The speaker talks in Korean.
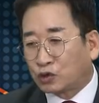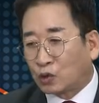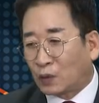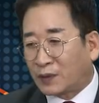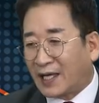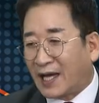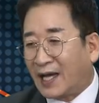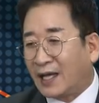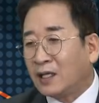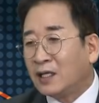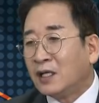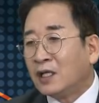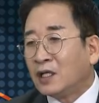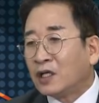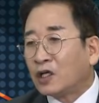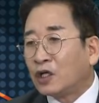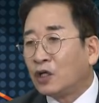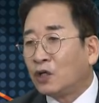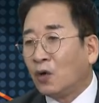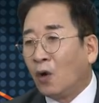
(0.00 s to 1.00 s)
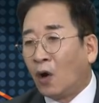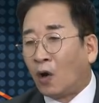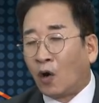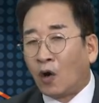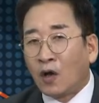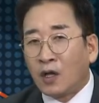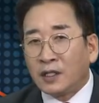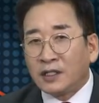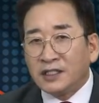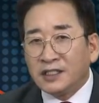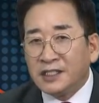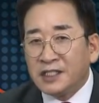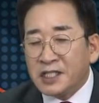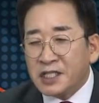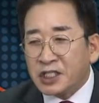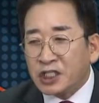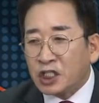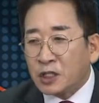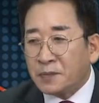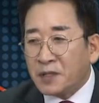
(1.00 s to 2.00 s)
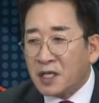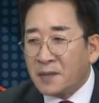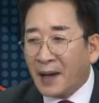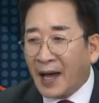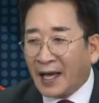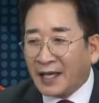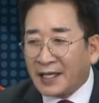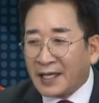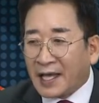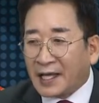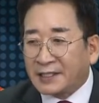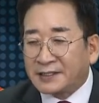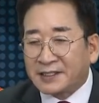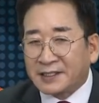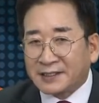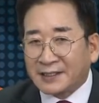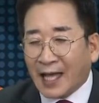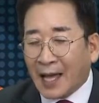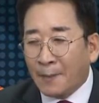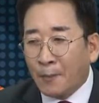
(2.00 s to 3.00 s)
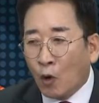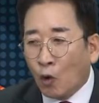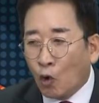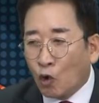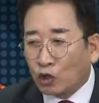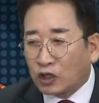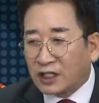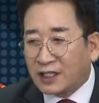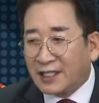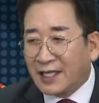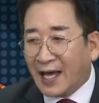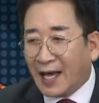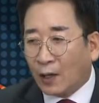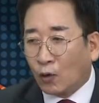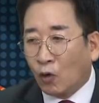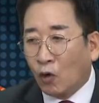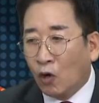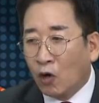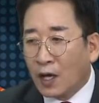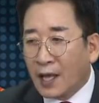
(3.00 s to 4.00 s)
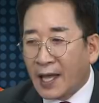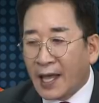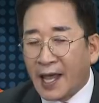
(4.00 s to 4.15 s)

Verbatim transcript: 소량. 그리고 22마이 S350D하고